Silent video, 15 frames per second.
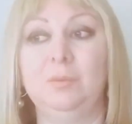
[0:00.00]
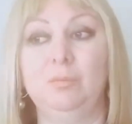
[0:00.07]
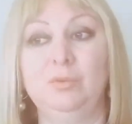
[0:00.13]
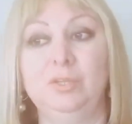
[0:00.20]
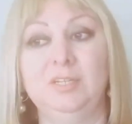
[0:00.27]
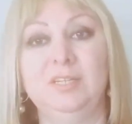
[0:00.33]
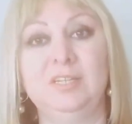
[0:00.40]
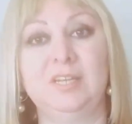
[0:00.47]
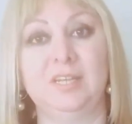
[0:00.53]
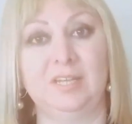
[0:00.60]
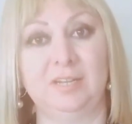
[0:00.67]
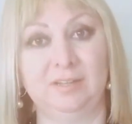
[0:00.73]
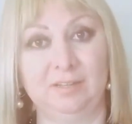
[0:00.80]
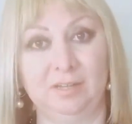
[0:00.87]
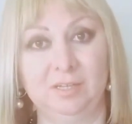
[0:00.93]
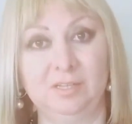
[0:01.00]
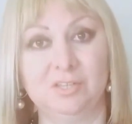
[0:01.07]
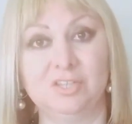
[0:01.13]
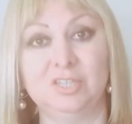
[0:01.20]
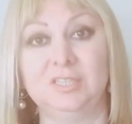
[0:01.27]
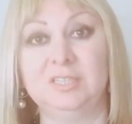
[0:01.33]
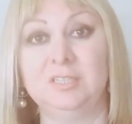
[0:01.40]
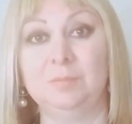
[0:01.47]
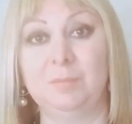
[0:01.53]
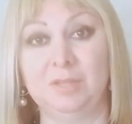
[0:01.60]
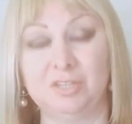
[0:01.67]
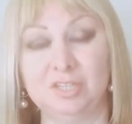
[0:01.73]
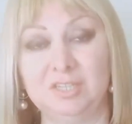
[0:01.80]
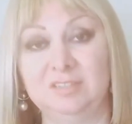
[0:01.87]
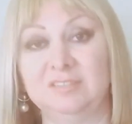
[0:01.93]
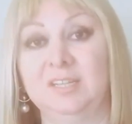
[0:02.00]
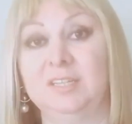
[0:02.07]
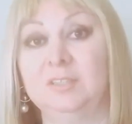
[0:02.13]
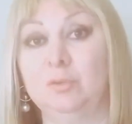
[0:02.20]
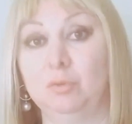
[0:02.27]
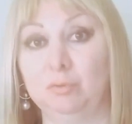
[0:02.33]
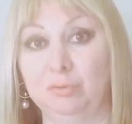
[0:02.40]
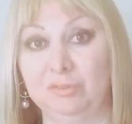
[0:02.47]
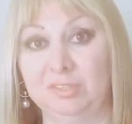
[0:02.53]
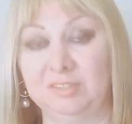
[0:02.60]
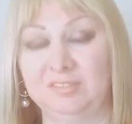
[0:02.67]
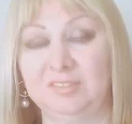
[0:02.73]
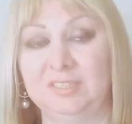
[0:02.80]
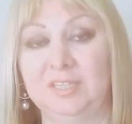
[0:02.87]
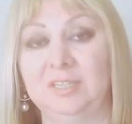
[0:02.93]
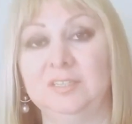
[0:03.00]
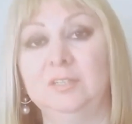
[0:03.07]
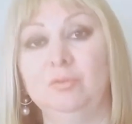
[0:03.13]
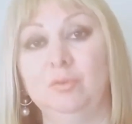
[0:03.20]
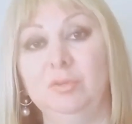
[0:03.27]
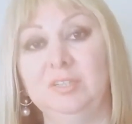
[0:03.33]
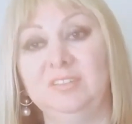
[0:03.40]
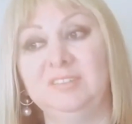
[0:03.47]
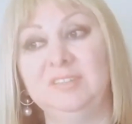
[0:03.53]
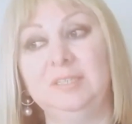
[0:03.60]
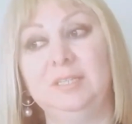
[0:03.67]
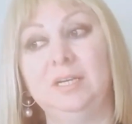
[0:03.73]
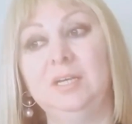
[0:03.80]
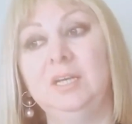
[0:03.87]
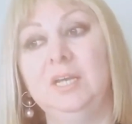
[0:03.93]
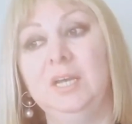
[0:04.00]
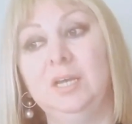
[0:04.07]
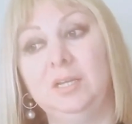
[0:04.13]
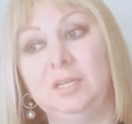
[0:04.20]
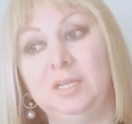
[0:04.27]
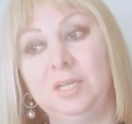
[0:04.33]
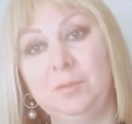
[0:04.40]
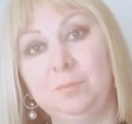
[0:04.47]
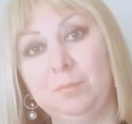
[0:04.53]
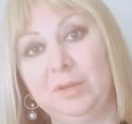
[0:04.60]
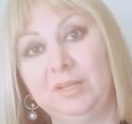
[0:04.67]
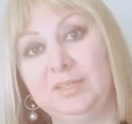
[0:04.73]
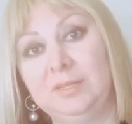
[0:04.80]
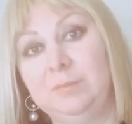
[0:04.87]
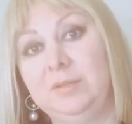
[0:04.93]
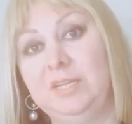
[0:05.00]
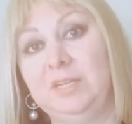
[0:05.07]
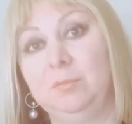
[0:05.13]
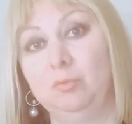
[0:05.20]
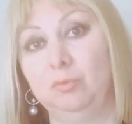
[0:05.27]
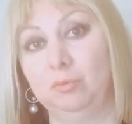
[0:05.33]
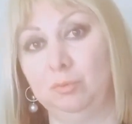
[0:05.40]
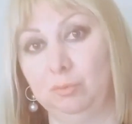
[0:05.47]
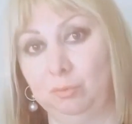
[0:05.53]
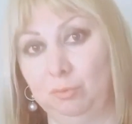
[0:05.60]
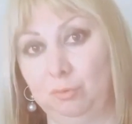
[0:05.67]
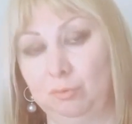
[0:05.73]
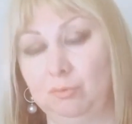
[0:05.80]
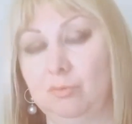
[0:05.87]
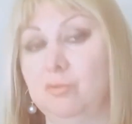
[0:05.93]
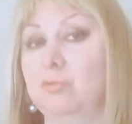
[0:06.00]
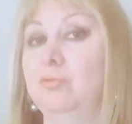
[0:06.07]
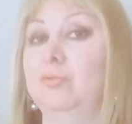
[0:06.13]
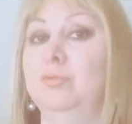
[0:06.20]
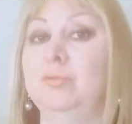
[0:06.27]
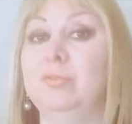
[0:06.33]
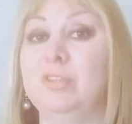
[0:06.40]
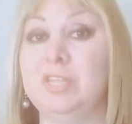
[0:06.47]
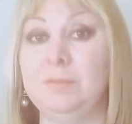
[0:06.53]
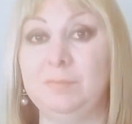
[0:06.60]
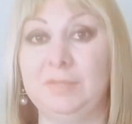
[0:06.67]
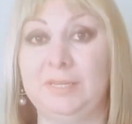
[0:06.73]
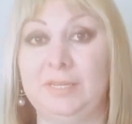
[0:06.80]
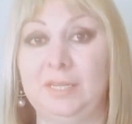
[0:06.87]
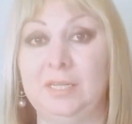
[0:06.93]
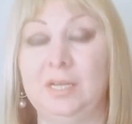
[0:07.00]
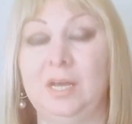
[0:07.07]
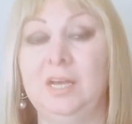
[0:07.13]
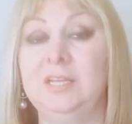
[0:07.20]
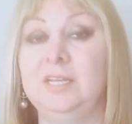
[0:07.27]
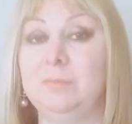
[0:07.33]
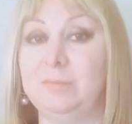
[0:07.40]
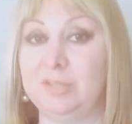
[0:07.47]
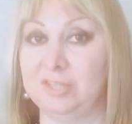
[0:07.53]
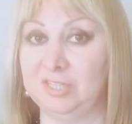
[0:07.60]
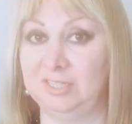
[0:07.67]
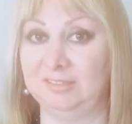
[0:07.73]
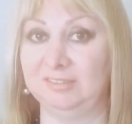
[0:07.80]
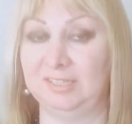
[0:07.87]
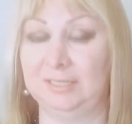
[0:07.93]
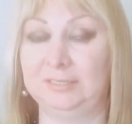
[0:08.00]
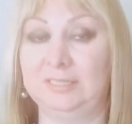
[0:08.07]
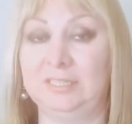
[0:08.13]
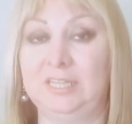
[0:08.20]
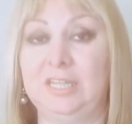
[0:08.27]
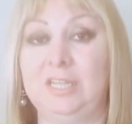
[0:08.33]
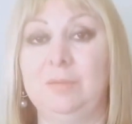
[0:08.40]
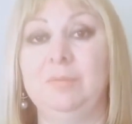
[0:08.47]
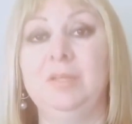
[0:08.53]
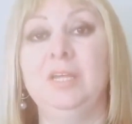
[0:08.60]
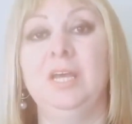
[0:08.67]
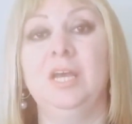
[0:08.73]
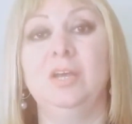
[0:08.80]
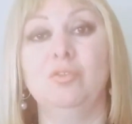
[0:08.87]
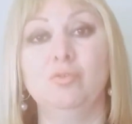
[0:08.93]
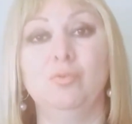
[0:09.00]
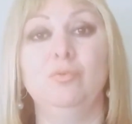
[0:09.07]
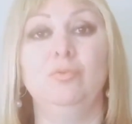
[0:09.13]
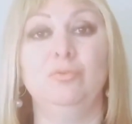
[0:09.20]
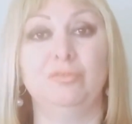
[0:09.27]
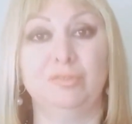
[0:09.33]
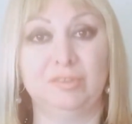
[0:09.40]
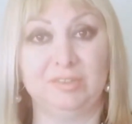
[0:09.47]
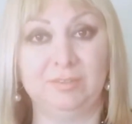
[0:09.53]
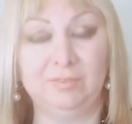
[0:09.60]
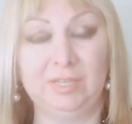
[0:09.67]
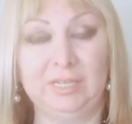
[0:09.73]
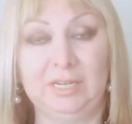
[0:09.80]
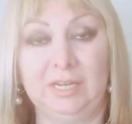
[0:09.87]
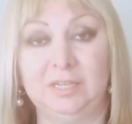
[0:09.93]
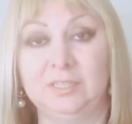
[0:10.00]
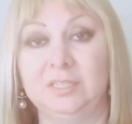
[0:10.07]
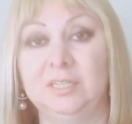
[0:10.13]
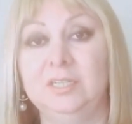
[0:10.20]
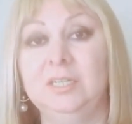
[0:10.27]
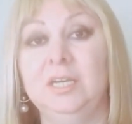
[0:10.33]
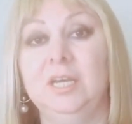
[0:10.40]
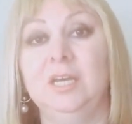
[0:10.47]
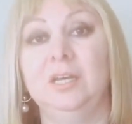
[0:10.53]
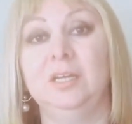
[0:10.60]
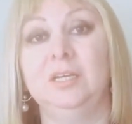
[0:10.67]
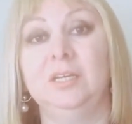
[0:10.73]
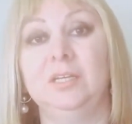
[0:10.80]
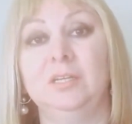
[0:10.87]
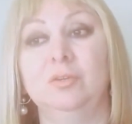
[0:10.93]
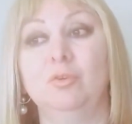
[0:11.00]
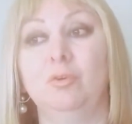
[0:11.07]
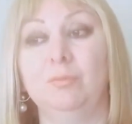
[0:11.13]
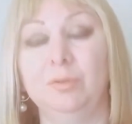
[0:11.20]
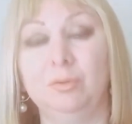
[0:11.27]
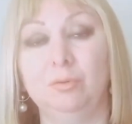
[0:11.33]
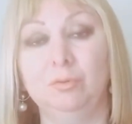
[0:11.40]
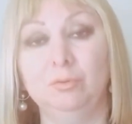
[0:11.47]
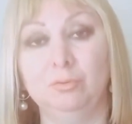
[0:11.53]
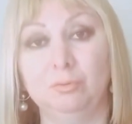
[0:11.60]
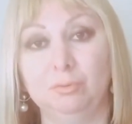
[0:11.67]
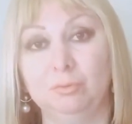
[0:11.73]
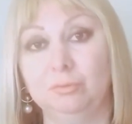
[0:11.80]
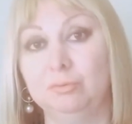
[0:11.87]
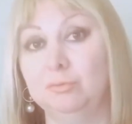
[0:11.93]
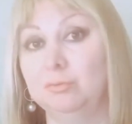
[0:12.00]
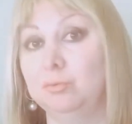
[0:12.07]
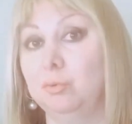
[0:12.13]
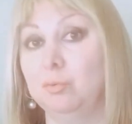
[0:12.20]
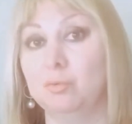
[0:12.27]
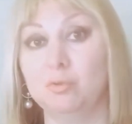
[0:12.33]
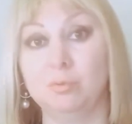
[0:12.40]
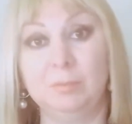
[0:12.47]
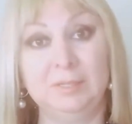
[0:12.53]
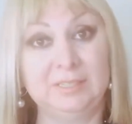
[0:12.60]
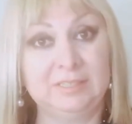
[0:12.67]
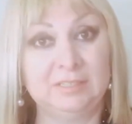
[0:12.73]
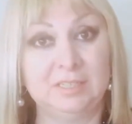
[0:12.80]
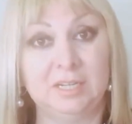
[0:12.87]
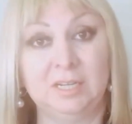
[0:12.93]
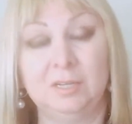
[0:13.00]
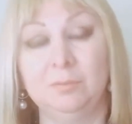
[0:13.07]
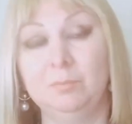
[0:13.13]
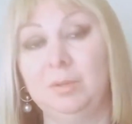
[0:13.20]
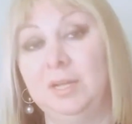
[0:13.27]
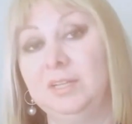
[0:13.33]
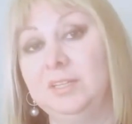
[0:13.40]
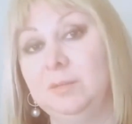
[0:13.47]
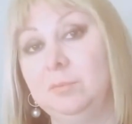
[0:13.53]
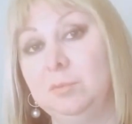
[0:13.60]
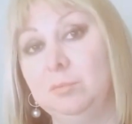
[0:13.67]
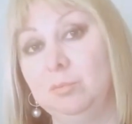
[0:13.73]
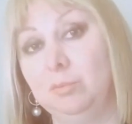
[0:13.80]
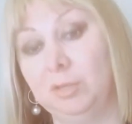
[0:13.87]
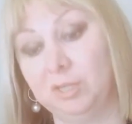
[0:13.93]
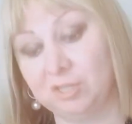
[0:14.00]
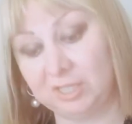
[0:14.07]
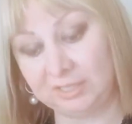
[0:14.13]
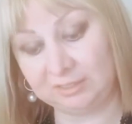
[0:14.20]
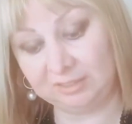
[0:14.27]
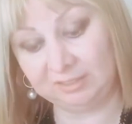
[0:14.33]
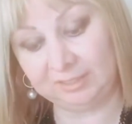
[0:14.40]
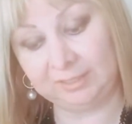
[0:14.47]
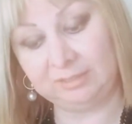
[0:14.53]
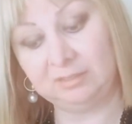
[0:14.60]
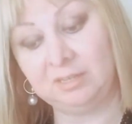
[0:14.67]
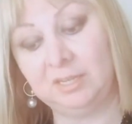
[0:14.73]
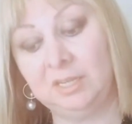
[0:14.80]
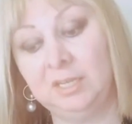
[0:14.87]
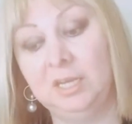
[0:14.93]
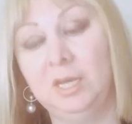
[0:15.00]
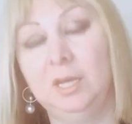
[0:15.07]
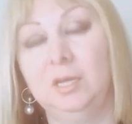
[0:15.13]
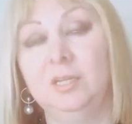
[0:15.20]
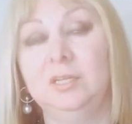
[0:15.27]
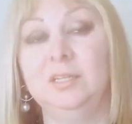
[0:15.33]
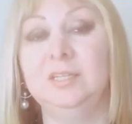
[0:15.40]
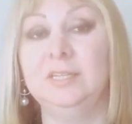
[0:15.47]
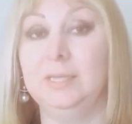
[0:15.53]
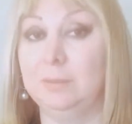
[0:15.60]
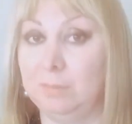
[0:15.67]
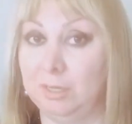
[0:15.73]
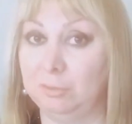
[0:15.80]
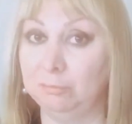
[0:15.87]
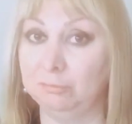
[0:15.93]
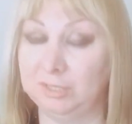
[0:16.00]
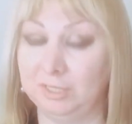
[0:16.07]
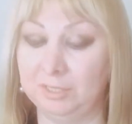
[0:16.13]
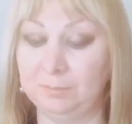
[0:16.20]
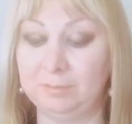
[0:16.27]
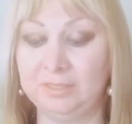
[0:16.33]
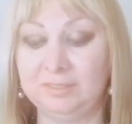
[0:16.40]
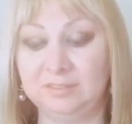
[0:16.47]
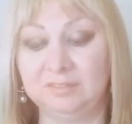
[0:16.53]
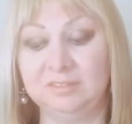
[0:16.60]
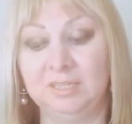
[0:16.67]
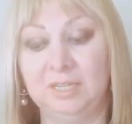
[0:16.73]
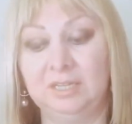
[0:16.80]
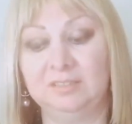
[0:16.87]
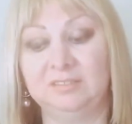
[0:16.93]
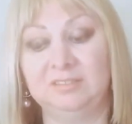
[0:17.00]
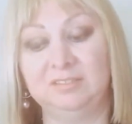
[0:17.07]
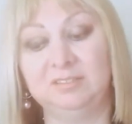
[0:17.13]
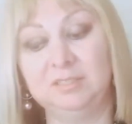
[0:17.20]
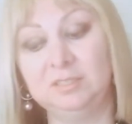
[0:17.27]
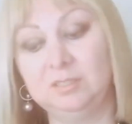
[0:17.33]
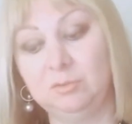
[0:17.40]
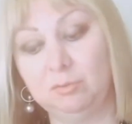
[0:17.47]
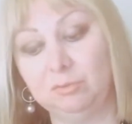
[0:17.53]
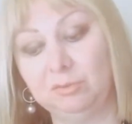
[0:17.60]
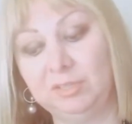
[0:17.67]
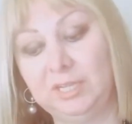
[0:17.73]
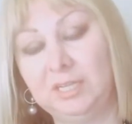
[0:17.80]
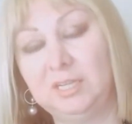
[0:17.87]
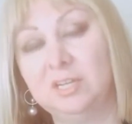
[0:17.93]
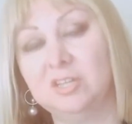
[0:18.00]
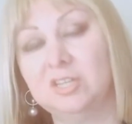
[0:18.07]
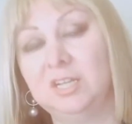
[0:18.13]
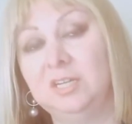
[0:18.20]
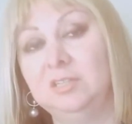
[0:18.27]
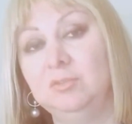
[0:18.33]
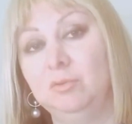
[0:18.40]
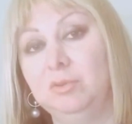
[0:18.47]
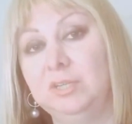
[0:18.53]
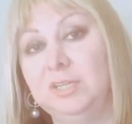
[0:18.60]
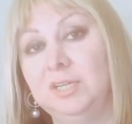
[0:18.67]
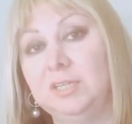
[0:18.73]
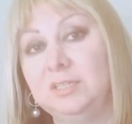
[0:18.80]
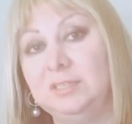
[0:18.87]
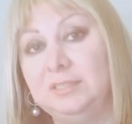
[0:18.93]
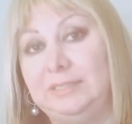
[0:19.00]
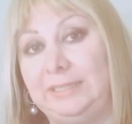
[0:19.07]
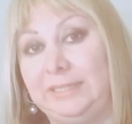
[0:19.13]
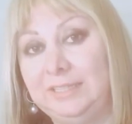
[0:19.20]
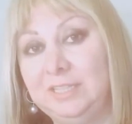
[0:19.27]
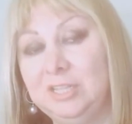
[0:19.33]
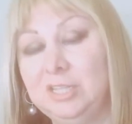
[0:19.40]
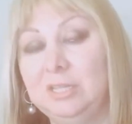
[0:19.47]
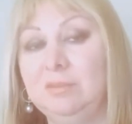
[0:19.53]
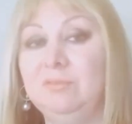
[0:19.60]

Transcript: Bu yıl iki kere daha yaşadık. 5 Nisan'da, 30 Haziran'da. Dolayısıyla e, hep pandemiyle bunu örtüştürdük. Şimdi de aynen 5 Nisan'daki gibi çok üst seviyelerde e, Covid-19 konuşmalarına, pandemi bulaş etkilerine e, yine maruz kalabiliriz. Sizin yengeçler olarak 7.